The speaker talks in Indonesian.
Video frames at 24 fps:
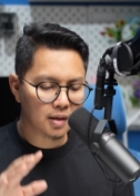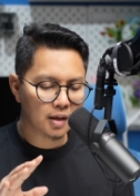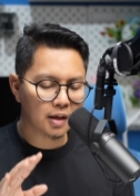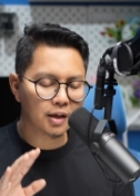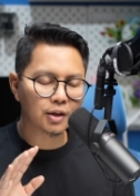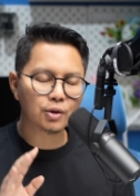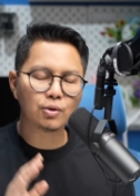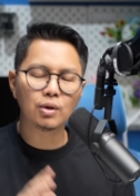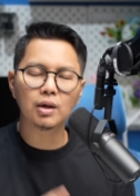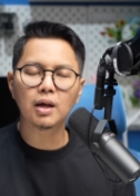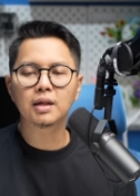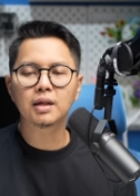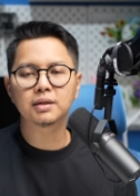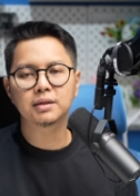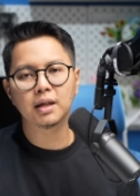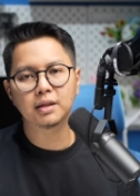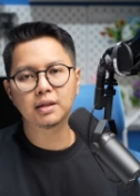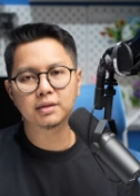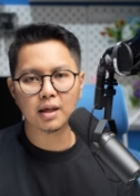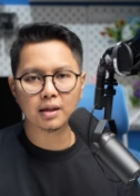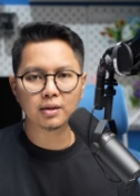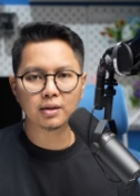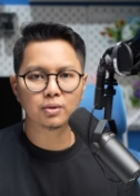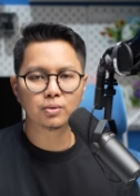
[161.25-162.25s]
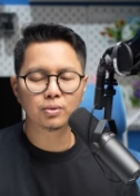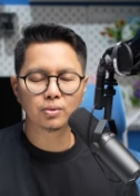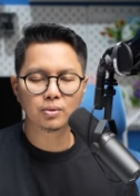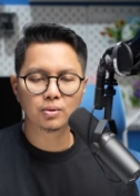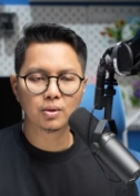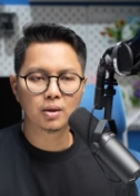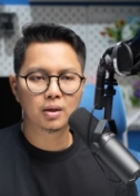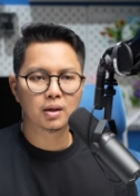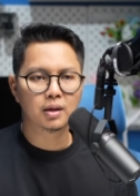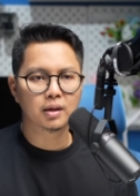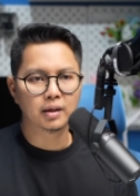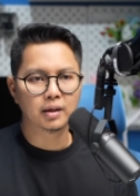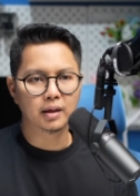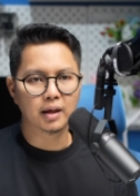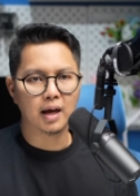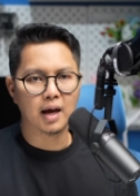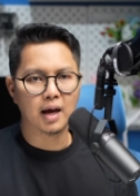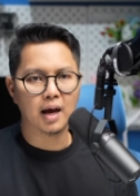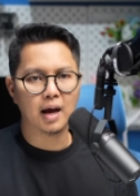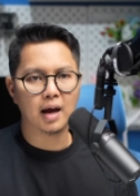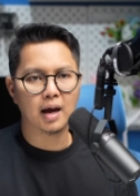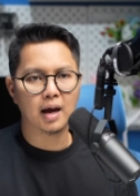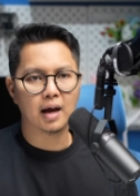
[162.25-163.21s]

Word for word: itu adalah salah satu ya